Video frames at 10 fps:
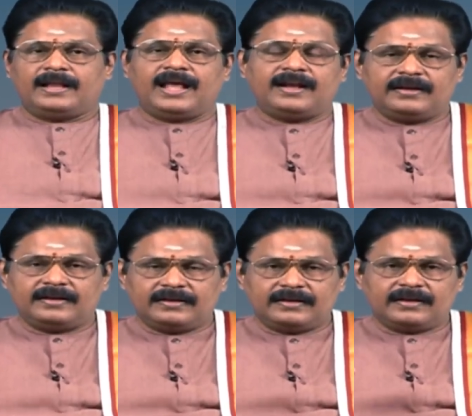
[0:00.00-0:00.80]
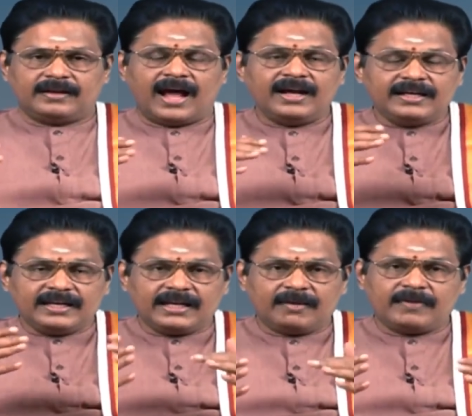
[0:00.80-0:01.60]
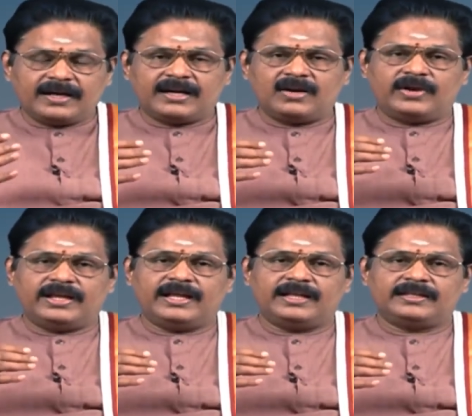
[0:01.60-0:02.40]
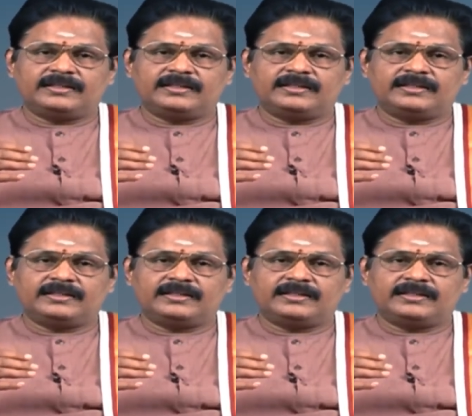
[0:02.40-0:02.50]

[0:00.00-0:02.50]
நாம் அங்கிருக்கிற மக்களுடைய